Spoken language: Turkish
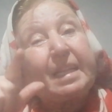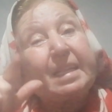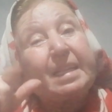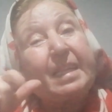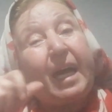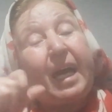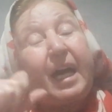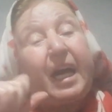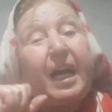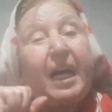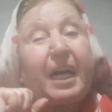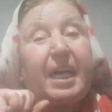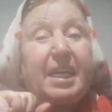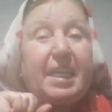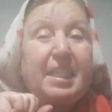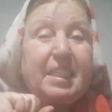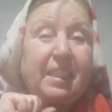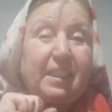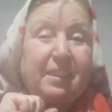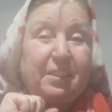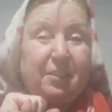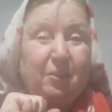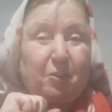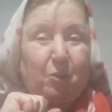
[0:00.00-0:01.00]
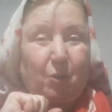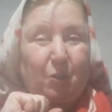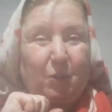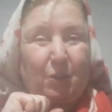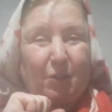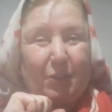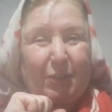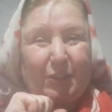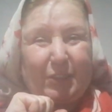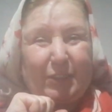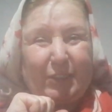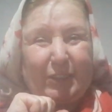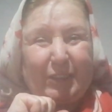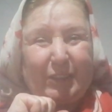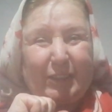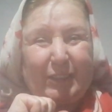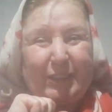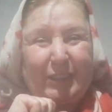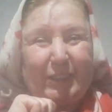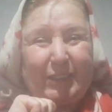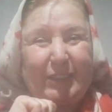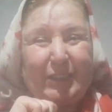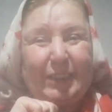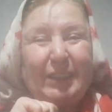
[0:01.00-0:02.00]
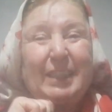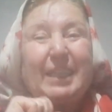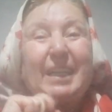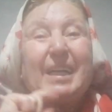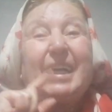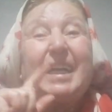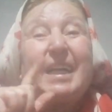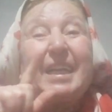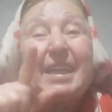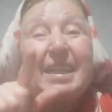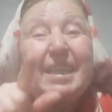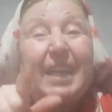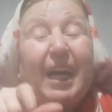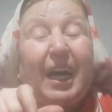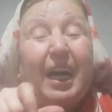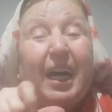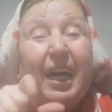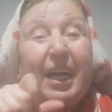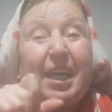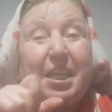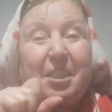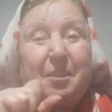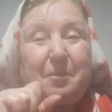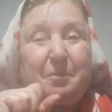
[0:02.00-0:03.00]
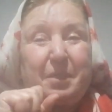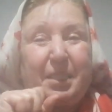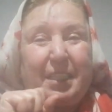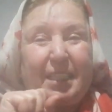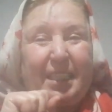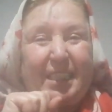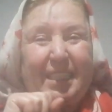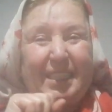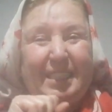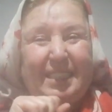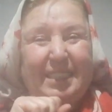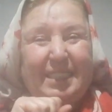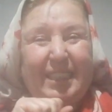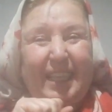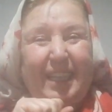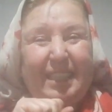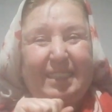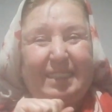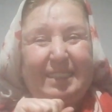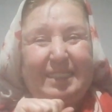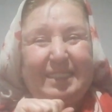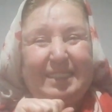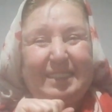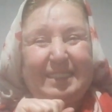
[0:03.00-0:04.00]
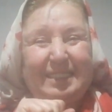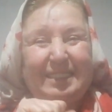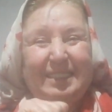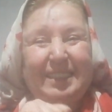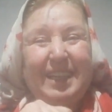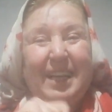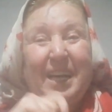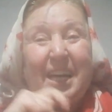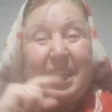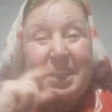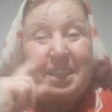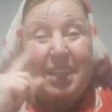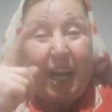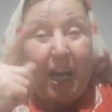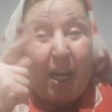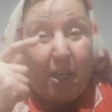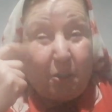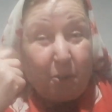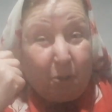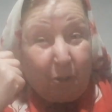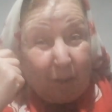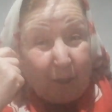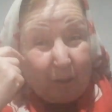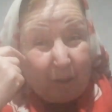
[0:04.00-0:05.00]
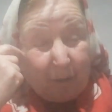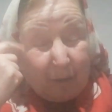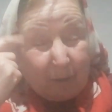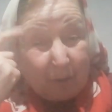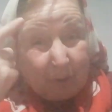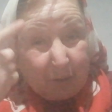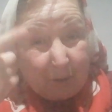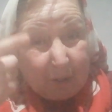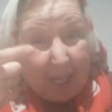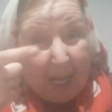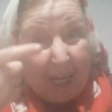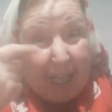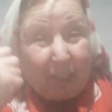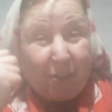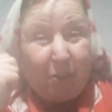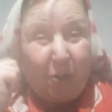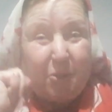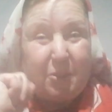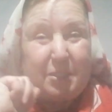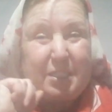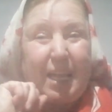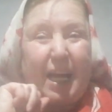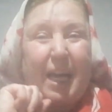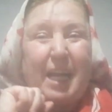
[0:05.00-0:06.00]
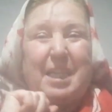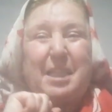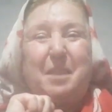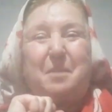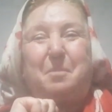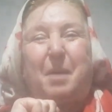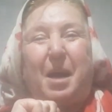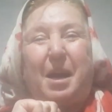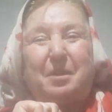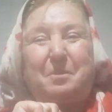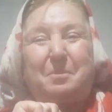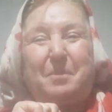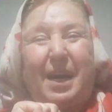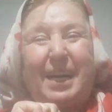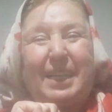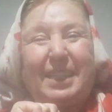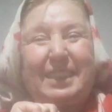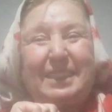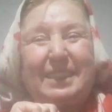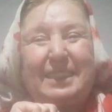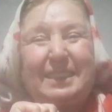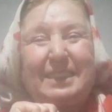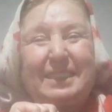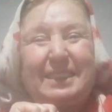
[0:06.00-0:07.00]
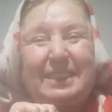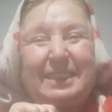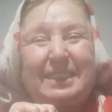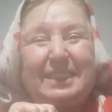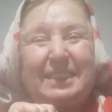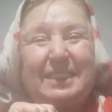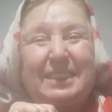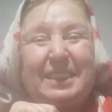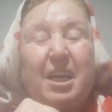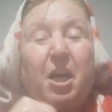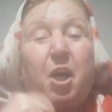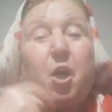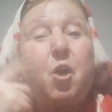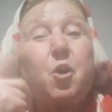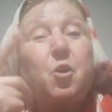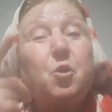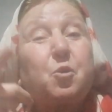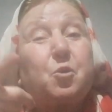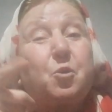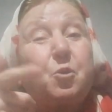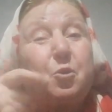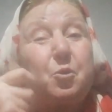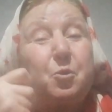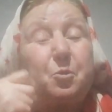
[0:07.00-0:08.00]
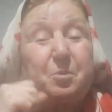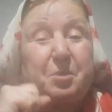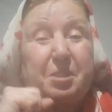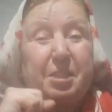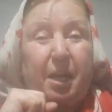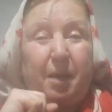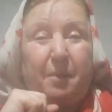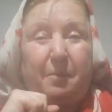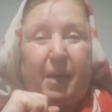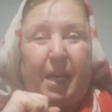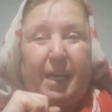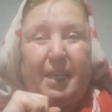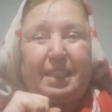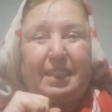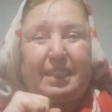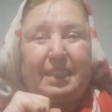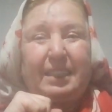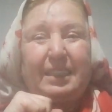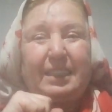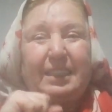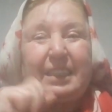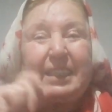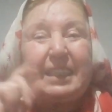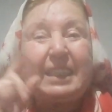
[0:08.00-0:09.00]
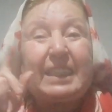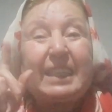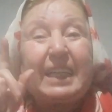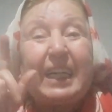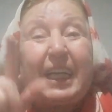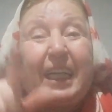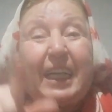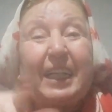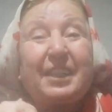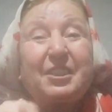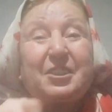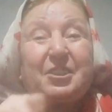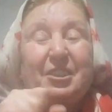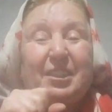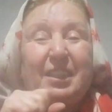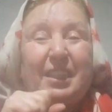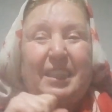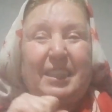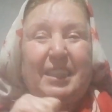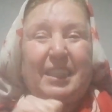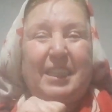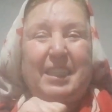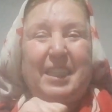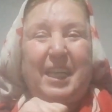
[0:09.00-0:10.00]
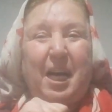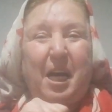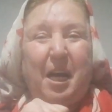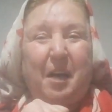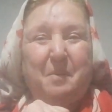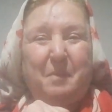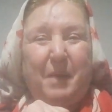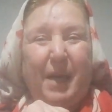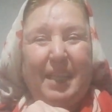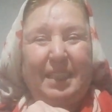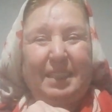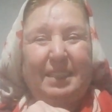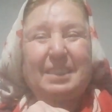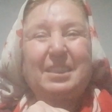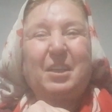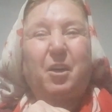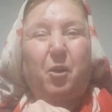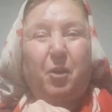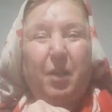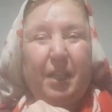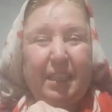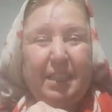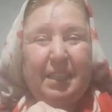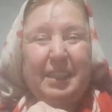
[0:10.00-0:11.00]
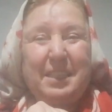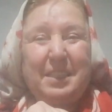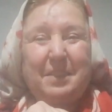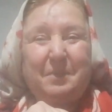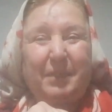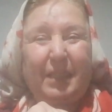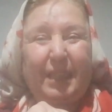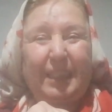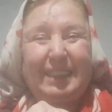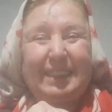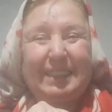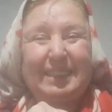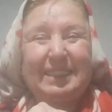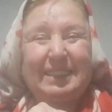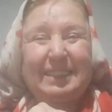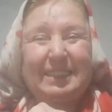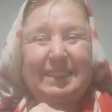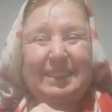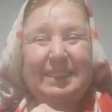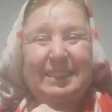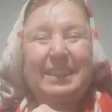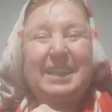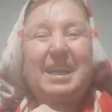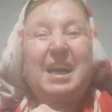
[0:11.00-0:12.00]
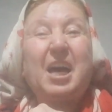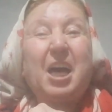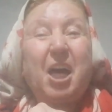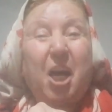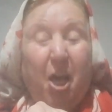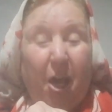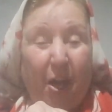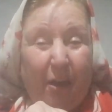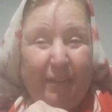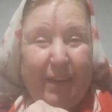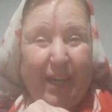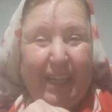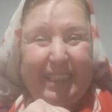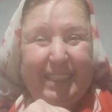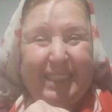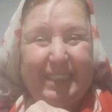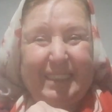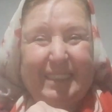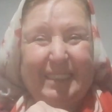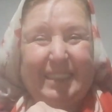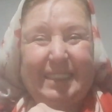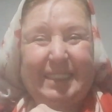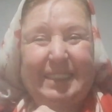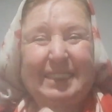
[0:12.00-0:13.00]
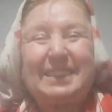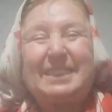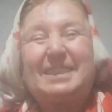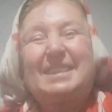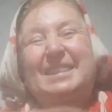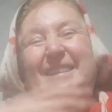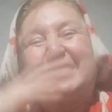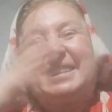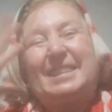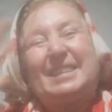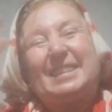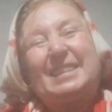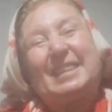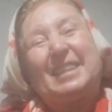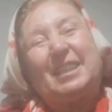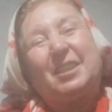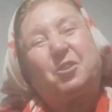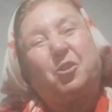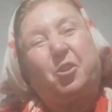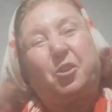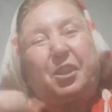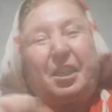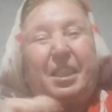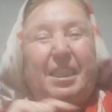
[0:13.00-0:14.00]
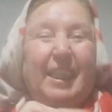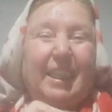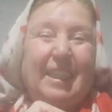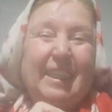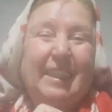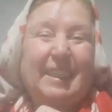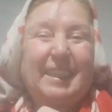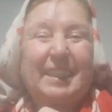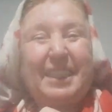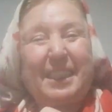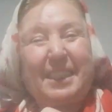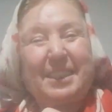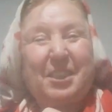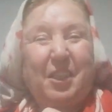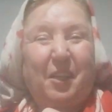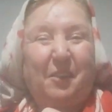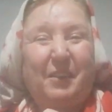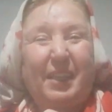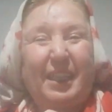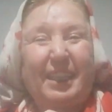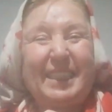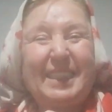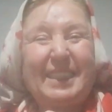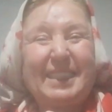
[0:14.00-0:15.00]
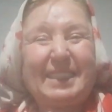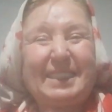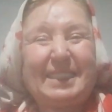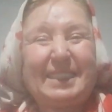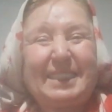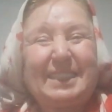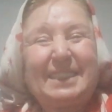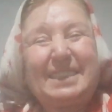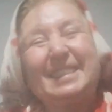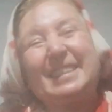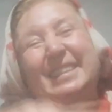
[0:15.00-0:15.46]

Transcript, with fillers: Daha iyi nasıl oluruz? Daha iyi bir insan, daha gü- güzel gözlerle bakmak, gülümsemek, acılara rağmen. Öyle değil mi? Evet. Kokinaları da severiz.